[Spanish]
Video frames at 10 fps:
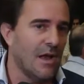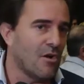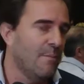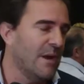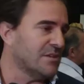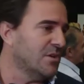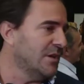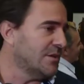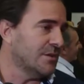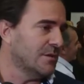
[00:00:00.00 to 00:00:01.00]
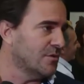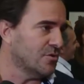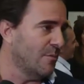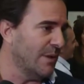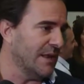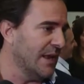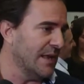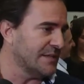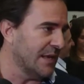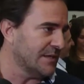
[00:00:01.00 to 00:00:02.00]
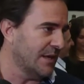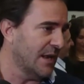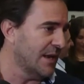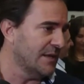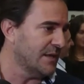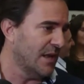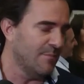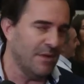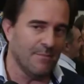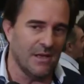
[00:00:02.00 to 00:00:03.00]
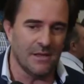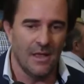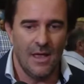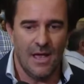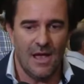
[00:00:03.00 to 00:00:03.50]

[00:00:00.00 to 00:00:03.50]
las comparaciones son para quien las hace el análisis de las mismas.